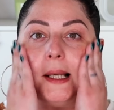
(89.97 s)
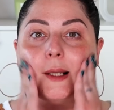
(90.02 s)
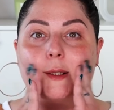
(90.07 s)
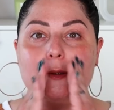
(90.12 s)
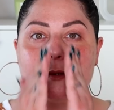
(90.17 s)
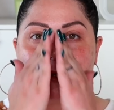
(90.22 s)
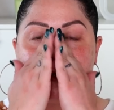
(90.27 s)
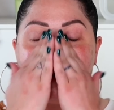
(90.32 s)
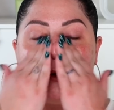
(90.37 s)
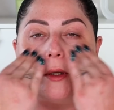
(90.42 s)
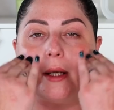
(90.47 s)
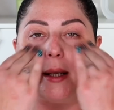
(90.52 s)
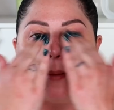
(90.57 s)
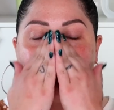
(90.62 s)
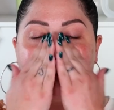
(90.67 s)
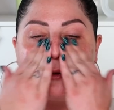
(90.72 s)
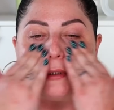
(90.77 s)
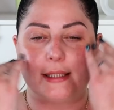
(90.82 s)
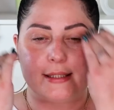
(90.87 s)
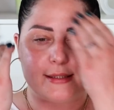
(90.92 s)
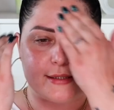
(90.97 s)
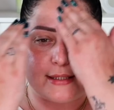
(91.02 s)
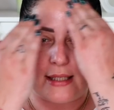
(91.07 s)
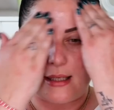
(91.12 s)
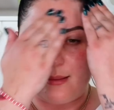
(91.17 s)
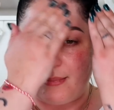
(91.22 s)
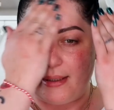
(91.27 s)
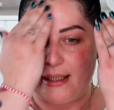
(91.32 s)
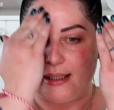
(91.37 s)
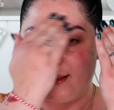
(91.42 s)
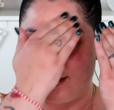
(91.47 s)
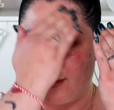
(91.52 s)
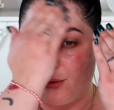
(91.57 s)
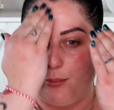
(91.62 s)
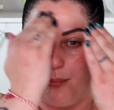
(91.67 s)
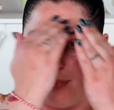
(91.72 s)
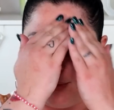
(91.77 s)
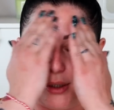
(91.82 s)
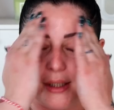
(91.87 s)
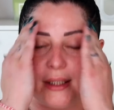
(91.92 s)
l'azione potenzialmente
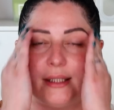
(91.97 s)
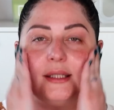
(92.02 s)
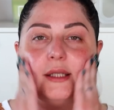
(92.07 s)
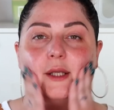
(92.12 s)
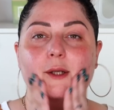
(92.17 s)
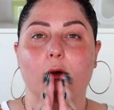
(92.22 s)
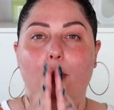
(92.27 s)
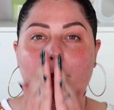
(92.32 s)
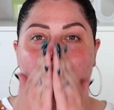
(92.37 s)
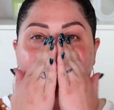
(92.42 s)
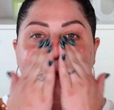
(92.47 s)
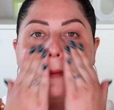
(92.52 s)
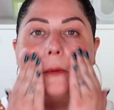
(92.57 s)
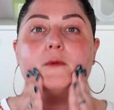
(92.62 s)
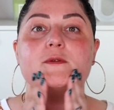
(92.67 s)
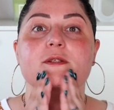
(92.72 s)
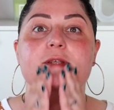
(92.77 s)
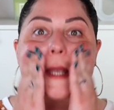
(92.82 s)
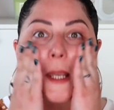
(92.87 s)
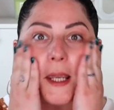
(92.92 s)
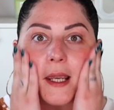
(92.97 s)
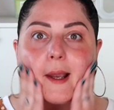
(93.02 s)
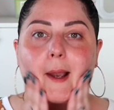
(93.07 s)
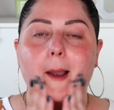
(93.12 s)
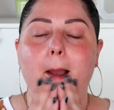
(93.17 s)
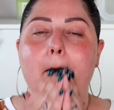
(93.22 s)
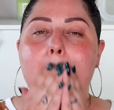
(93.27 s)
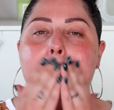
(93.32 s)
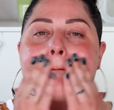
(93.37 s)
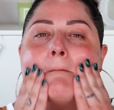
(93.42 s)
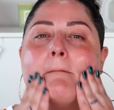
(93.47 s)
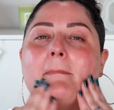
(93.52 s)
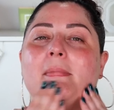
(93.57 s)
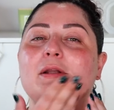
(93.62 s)
un pochettino più secca